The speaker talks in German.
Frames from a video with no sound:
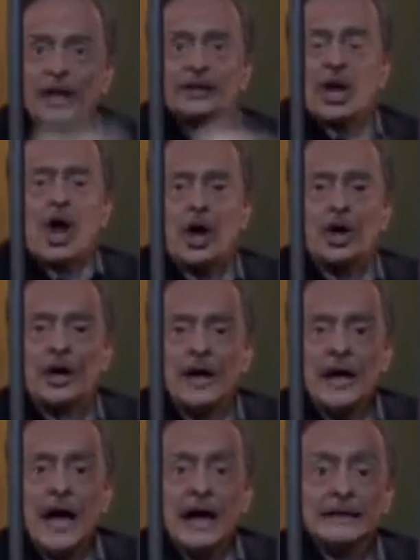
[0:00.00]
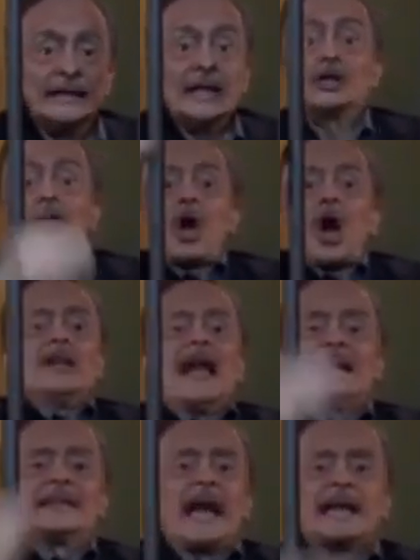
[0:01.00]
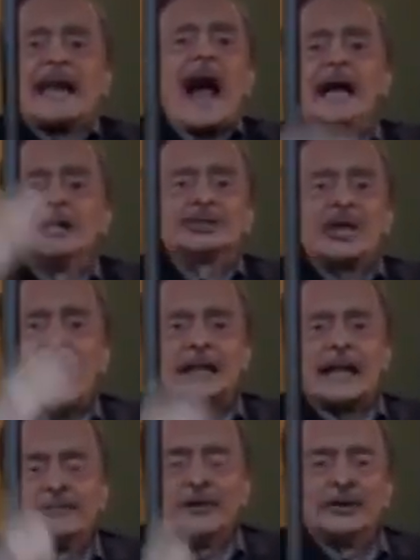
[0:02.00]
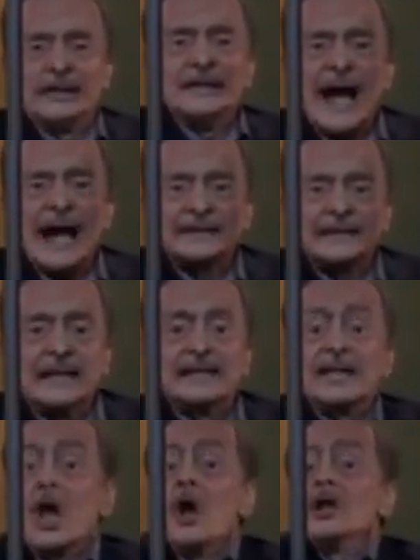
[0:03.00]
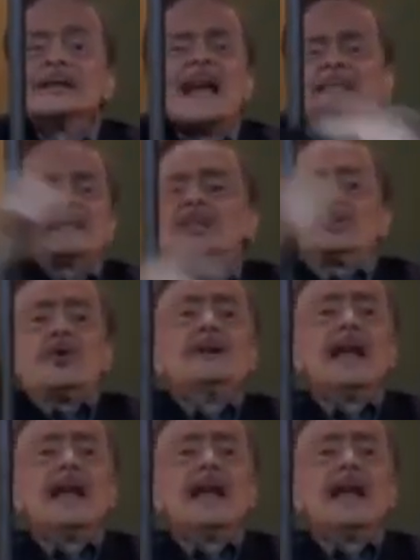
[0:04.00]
heute noch die Kollateralschaden von den Nazis. Das ist